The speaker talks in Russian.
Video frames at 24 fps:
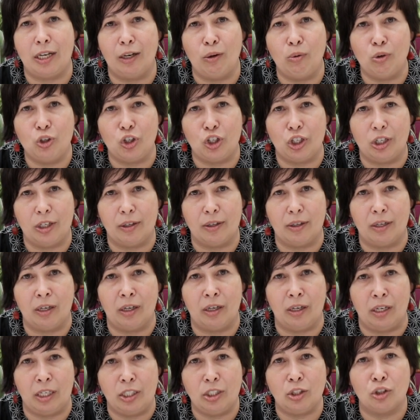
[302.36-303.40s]
на коже
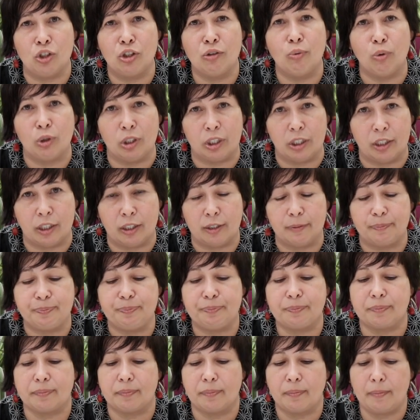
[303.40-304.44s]
э, этих животных.
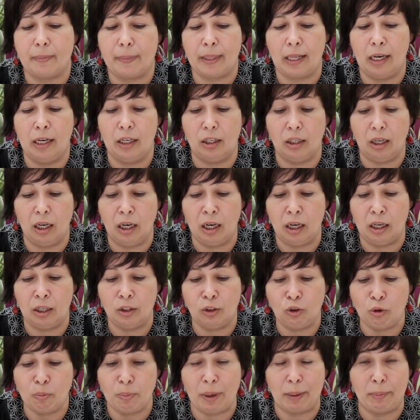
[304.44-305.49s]
А,
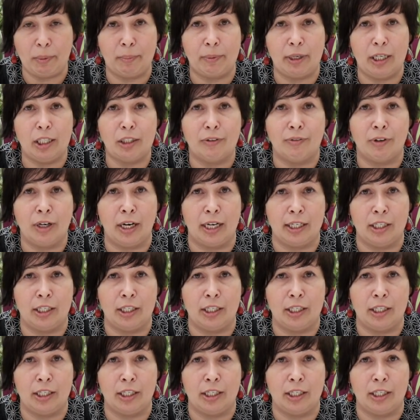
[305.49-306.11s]
но помимо этого,